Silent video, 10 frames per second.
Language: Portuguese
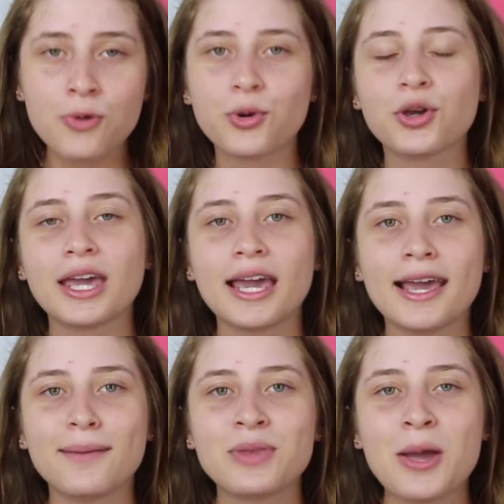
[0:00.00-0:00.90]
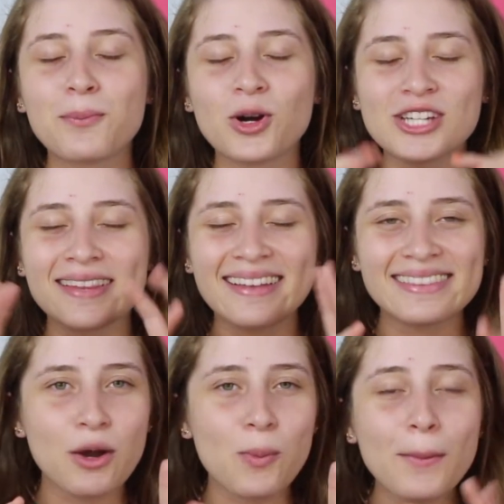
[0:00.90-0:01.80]
Porque pode até
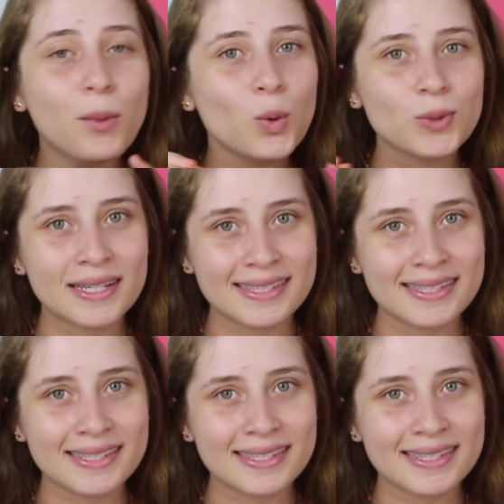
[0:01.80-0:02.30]
ter uma multa,